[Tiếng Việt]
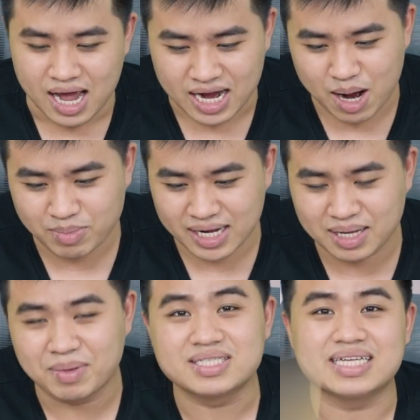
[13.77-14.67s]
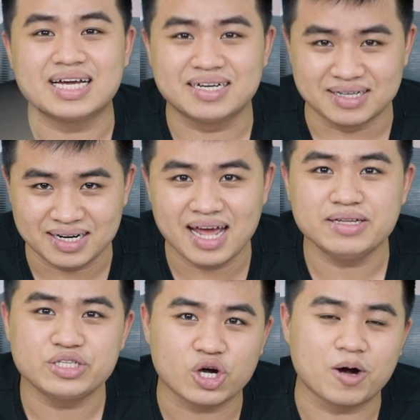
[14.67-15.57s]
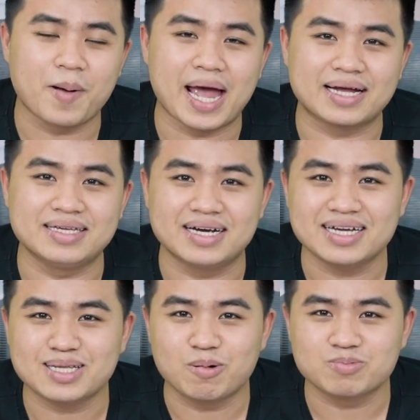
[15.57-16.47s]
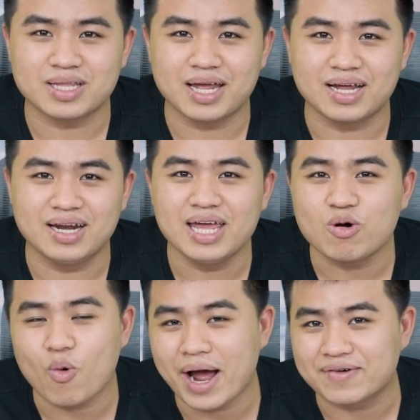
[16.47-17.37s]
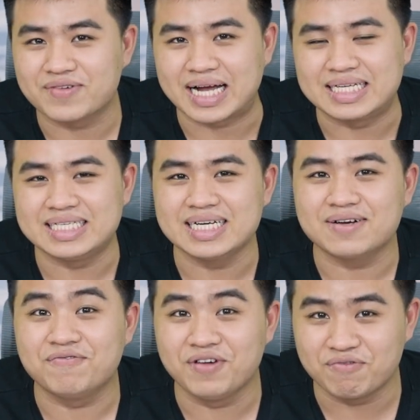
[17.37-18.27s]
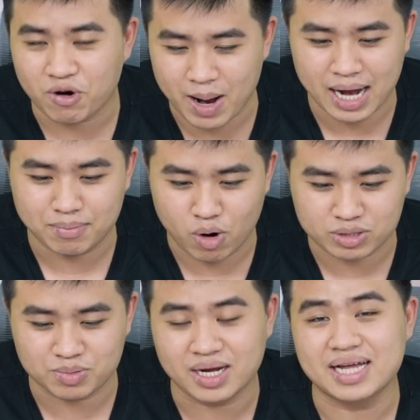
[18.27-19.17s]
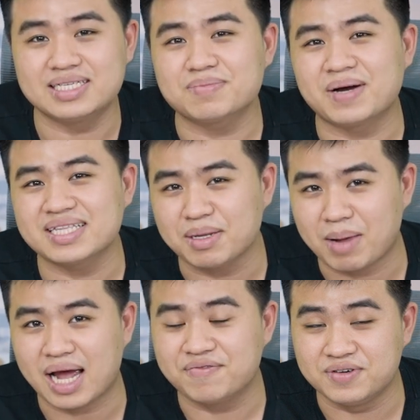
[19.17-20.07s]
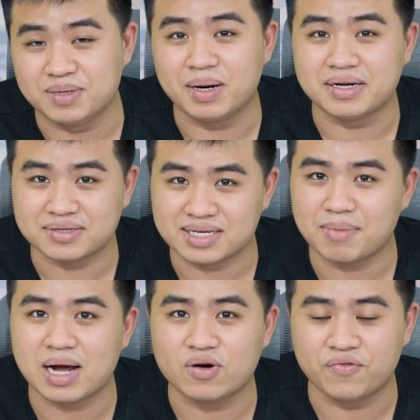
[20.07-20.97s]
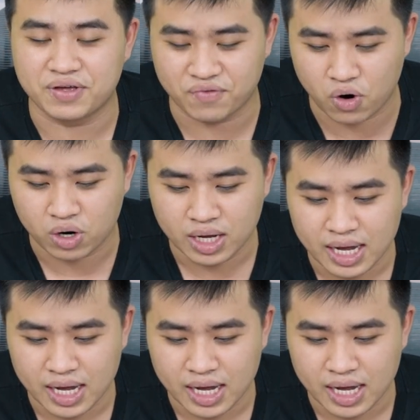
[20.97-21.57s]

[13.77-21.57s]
Ngày hôm nay thì mình sẽ gửi đến cho các bạn những cái thông tin liên quan về cái chiếc Vivo Pad, một trong những cái chiếc máy tính bảng vừa mới được ra mắt của Vivo.